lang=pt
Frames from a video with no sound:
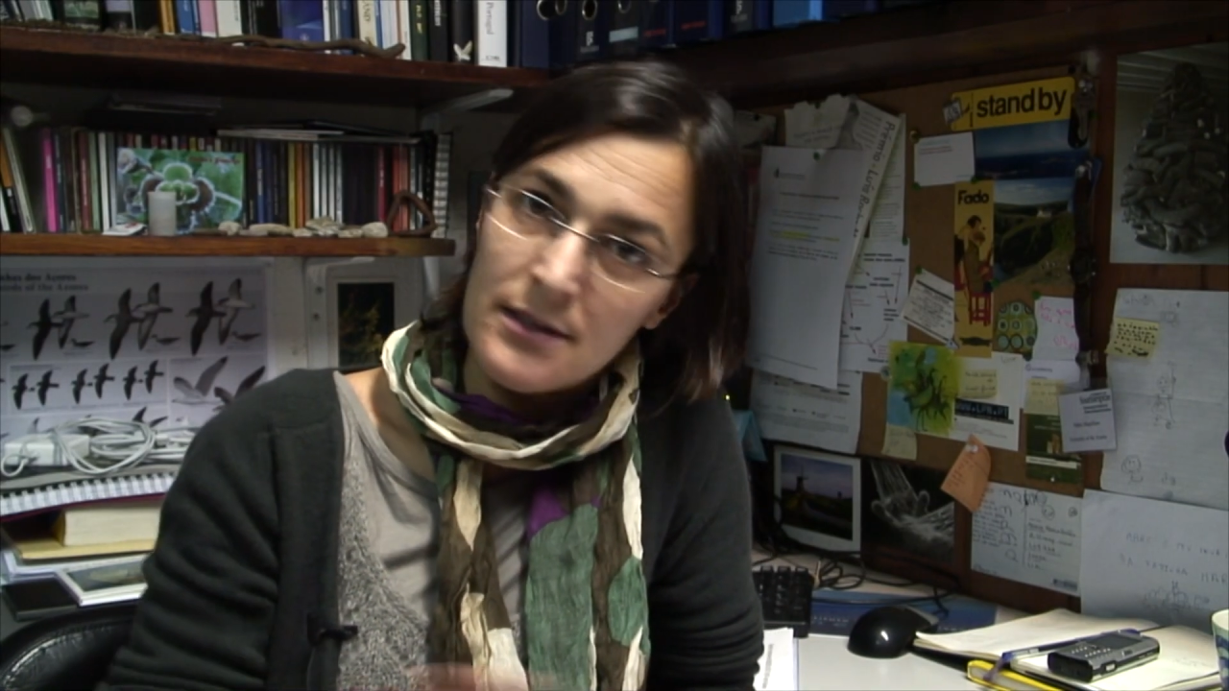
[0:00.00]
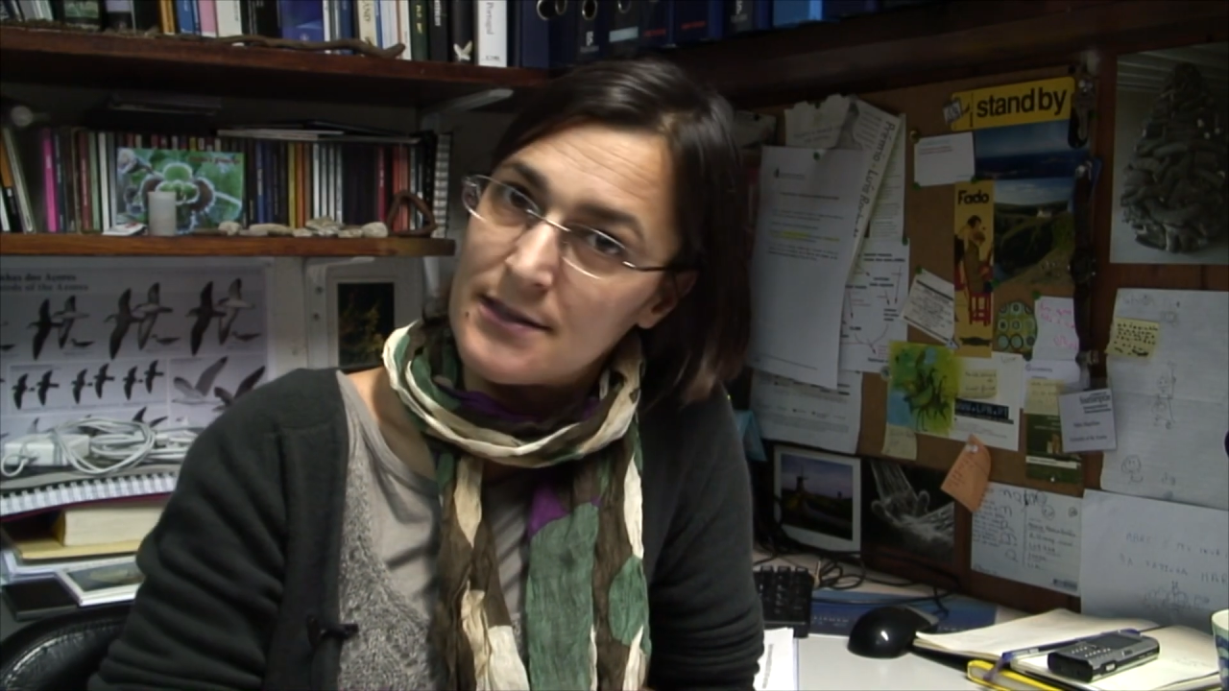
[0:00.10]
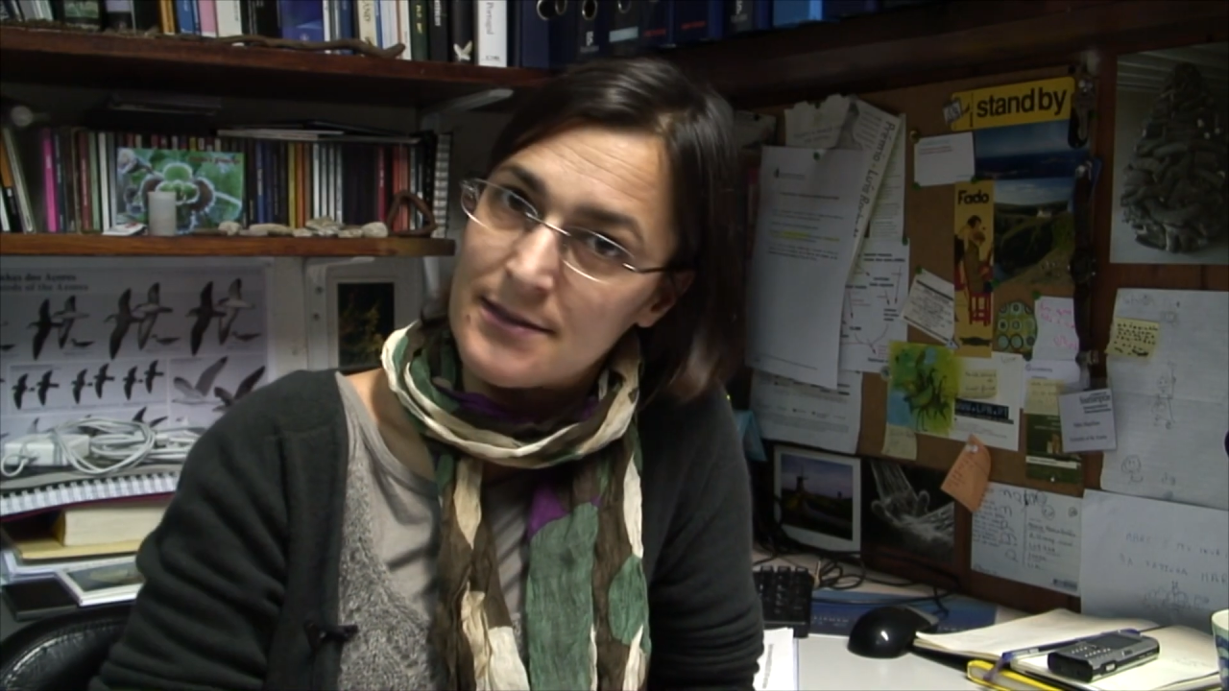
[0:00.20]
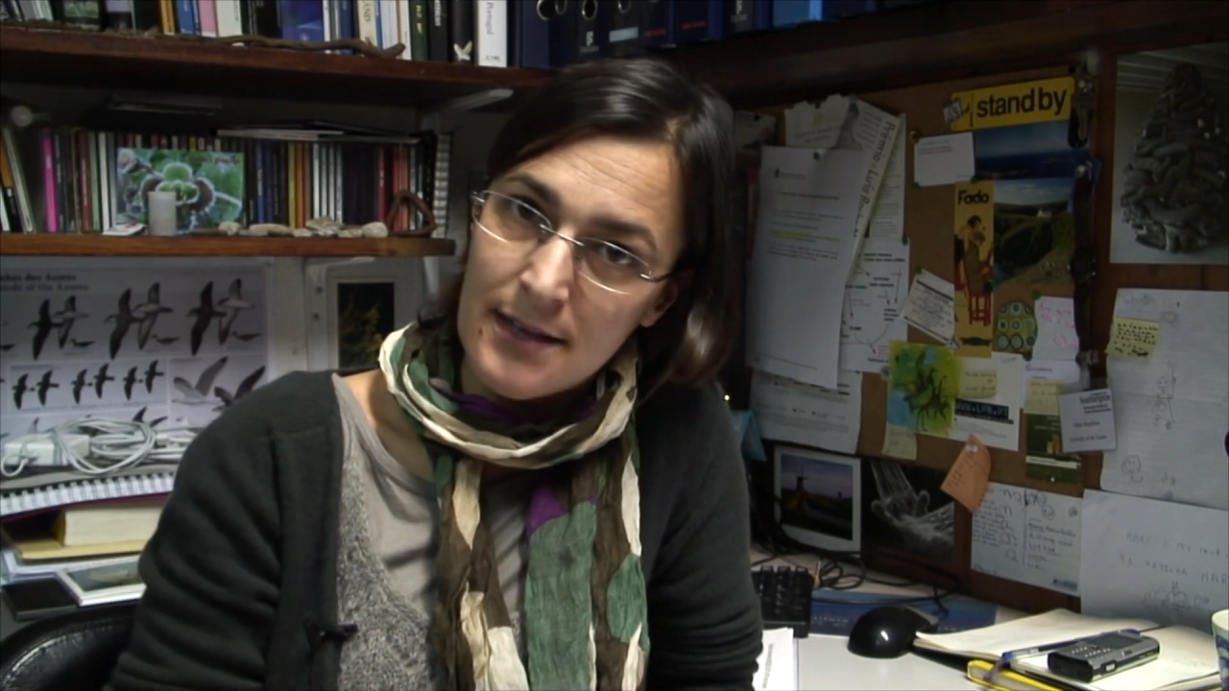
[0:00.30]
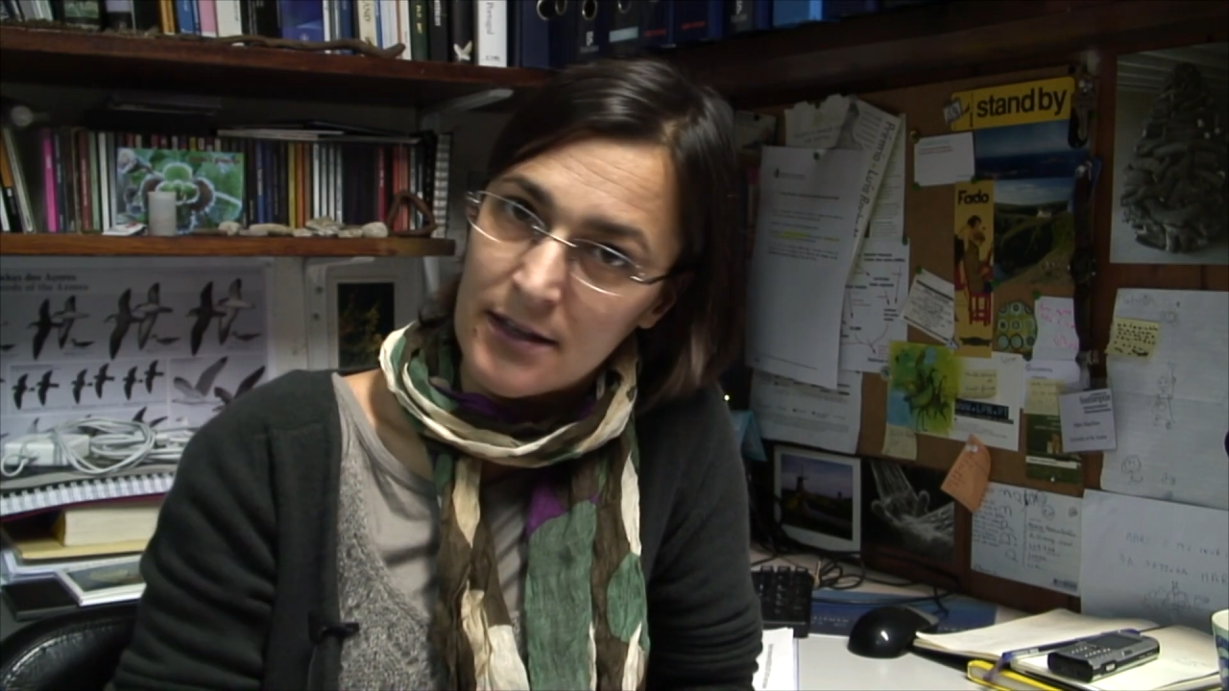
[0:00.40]
e
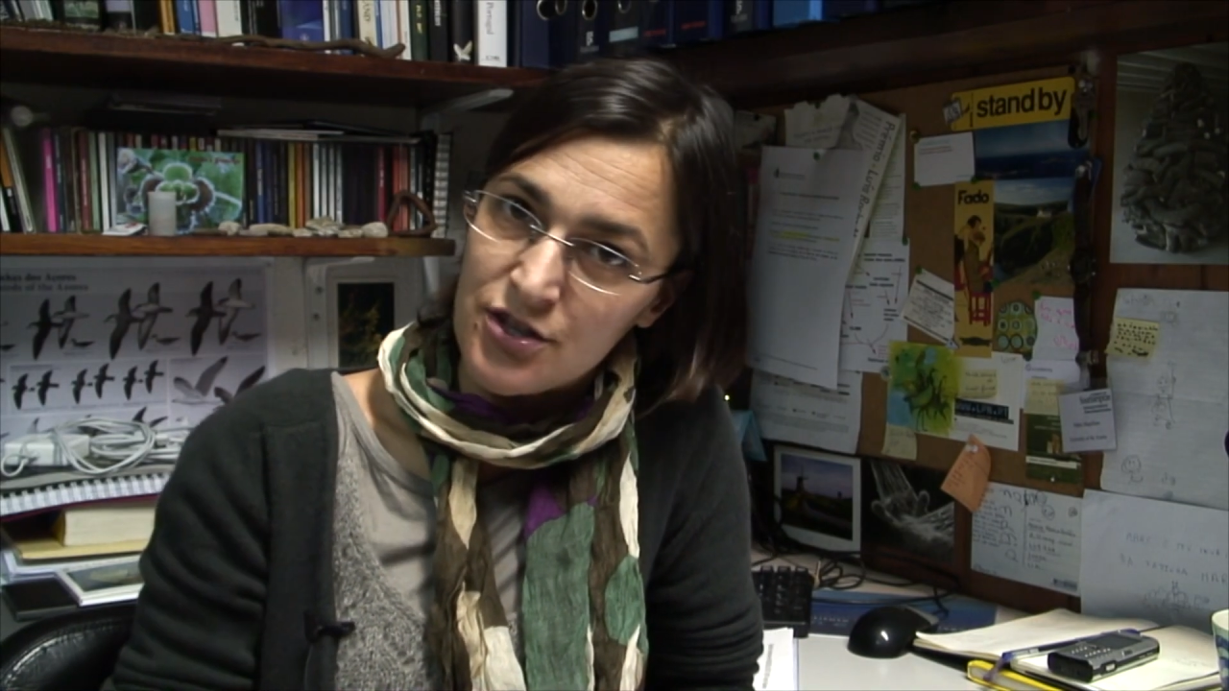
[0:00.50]
sem